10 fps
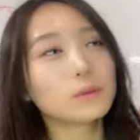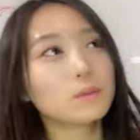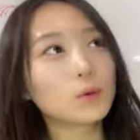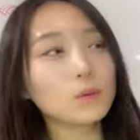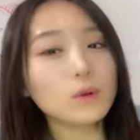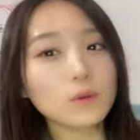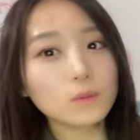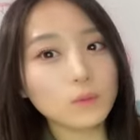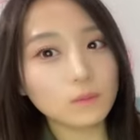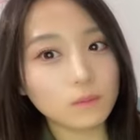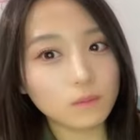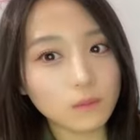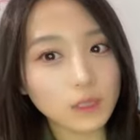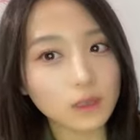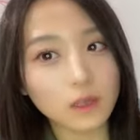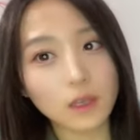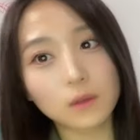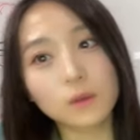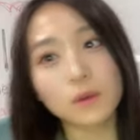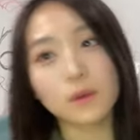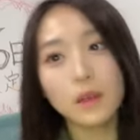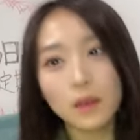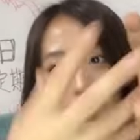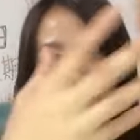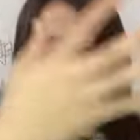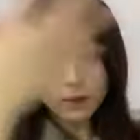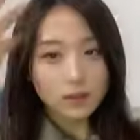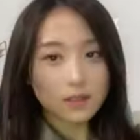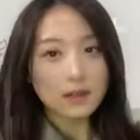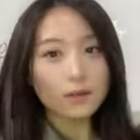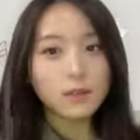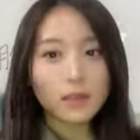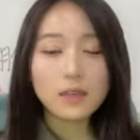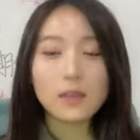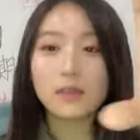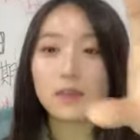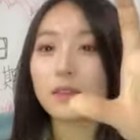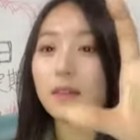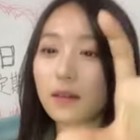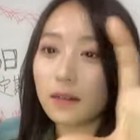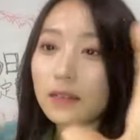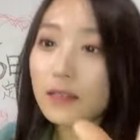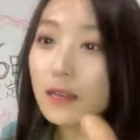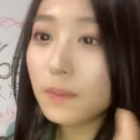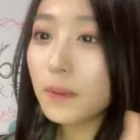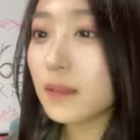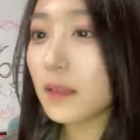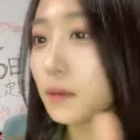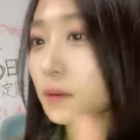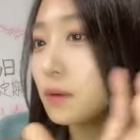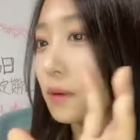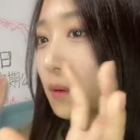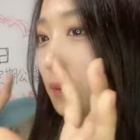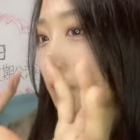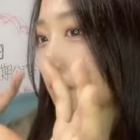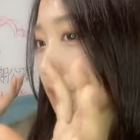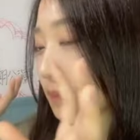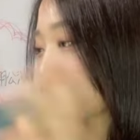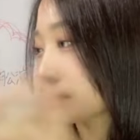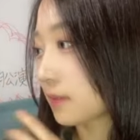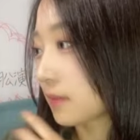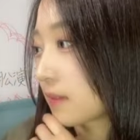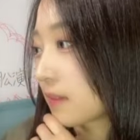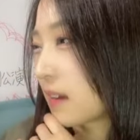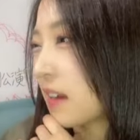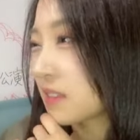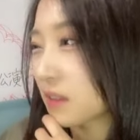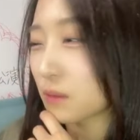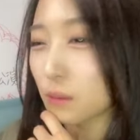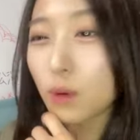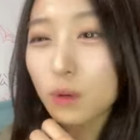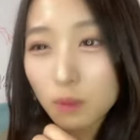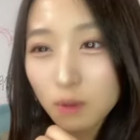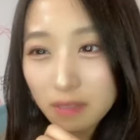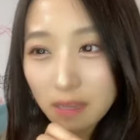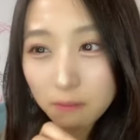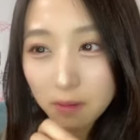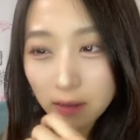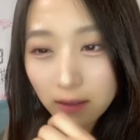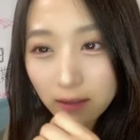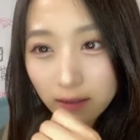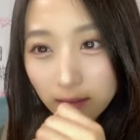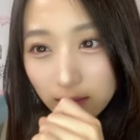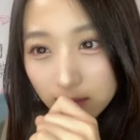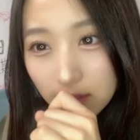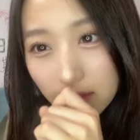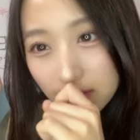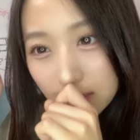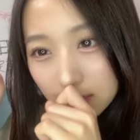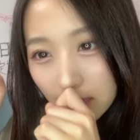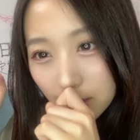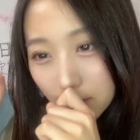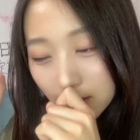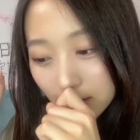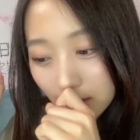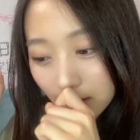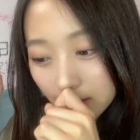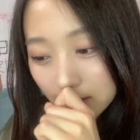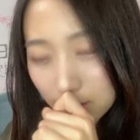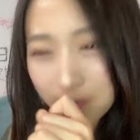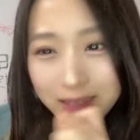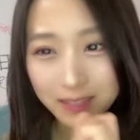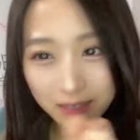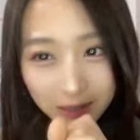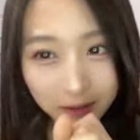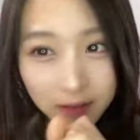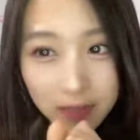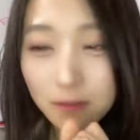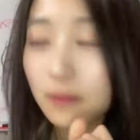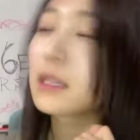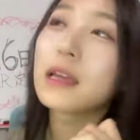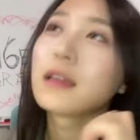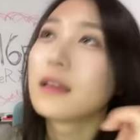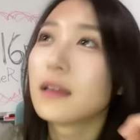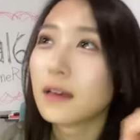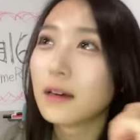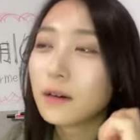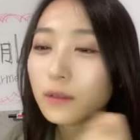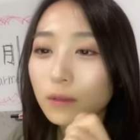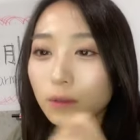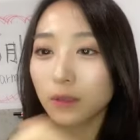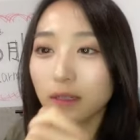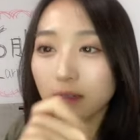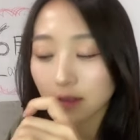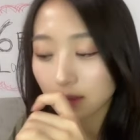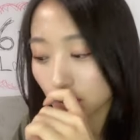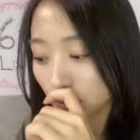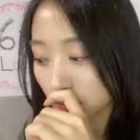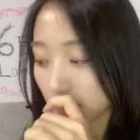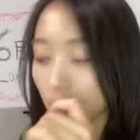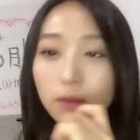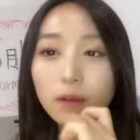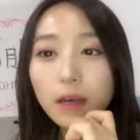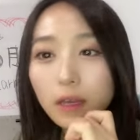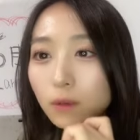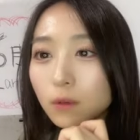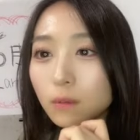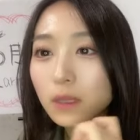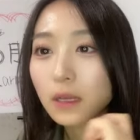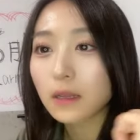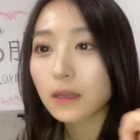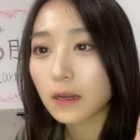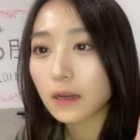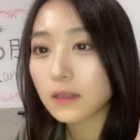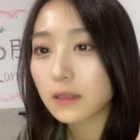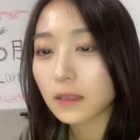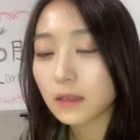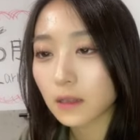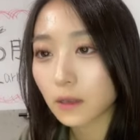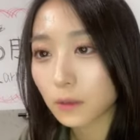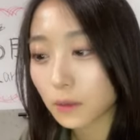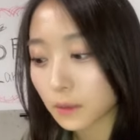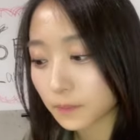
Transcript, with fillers: もぐもぐも見たんだけどその近くになんかレッサーパンダのあったのもぐもぐタイムがでレッサーパンダってめっちゃ可愛くて本当なんか動物園のアイドルみたいな感じなんだけど